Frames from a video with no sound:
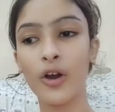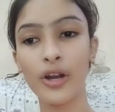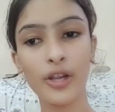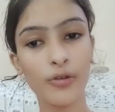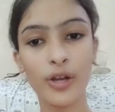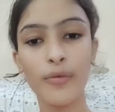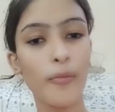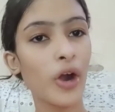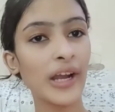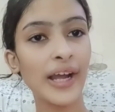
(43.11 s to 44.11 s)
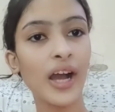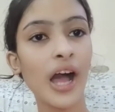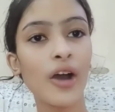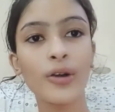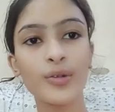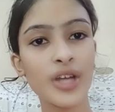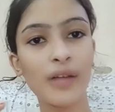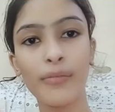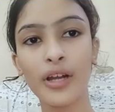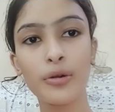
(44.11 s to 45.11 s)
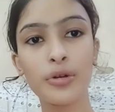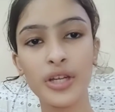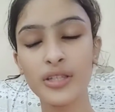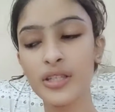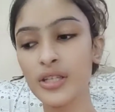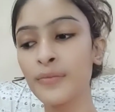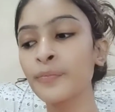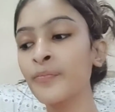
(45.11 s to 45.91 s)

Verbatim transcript: और इन्होंने भी बॉयल एग खाया और साथ मैंने इनको टी दी थी